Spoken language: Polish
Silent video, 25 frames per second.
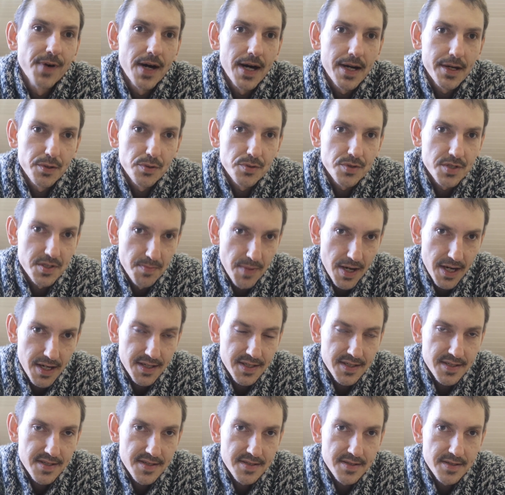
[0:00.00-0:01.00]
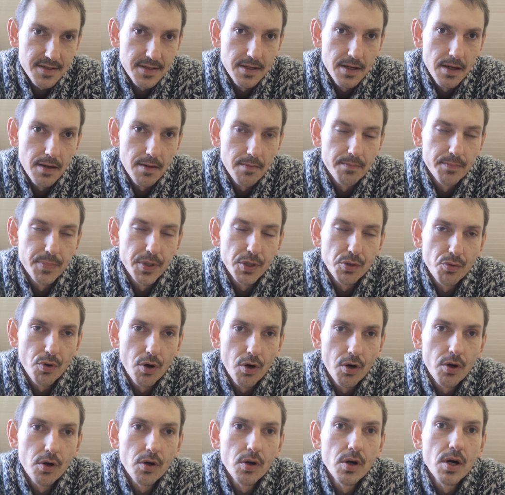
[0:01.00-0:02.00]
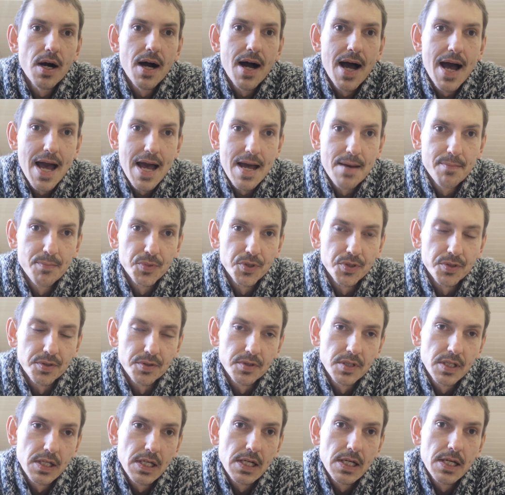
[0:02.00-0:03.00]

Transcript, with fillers: Various Monks było Emu.